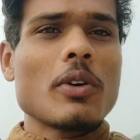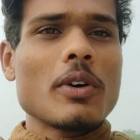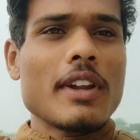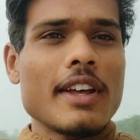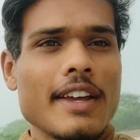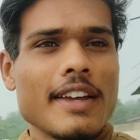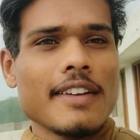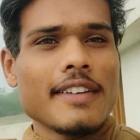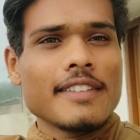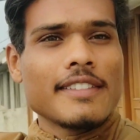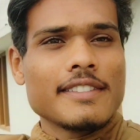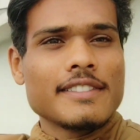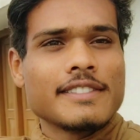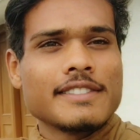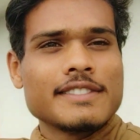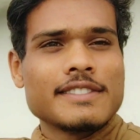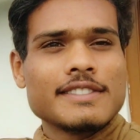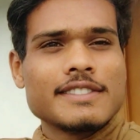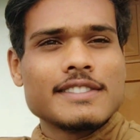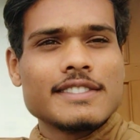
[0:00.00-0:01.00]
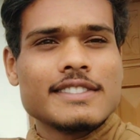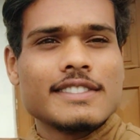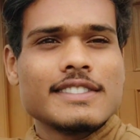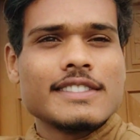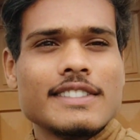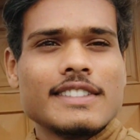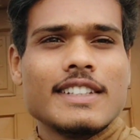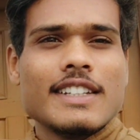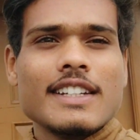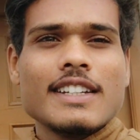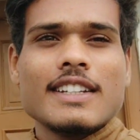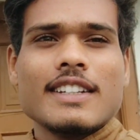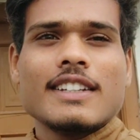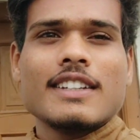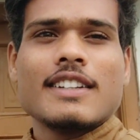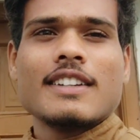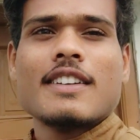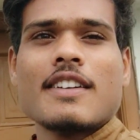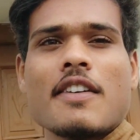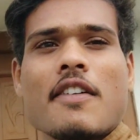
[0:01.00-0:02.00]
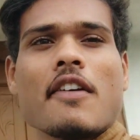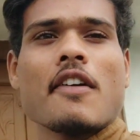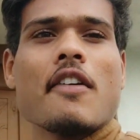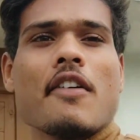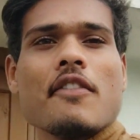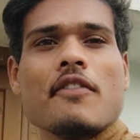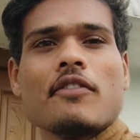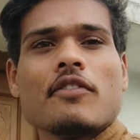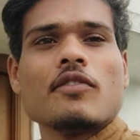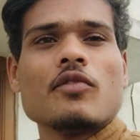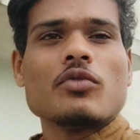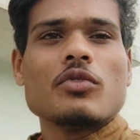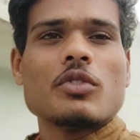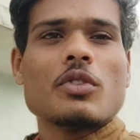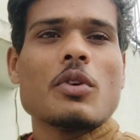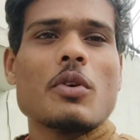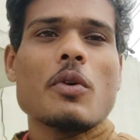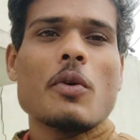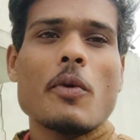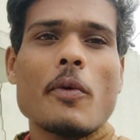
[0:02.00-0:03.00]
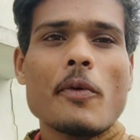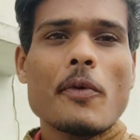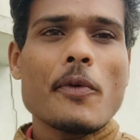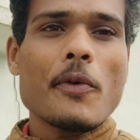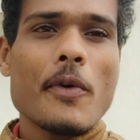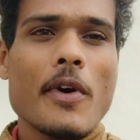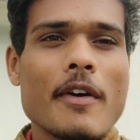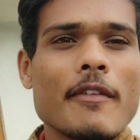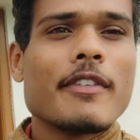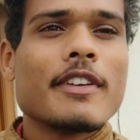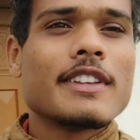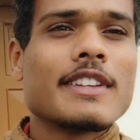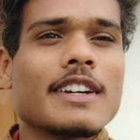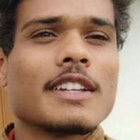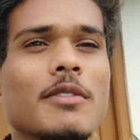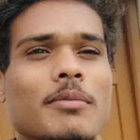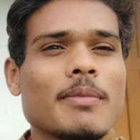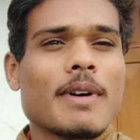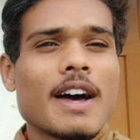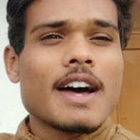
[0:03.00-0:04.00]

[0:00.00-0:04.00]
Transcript: ओर है ये तो अभी छत पर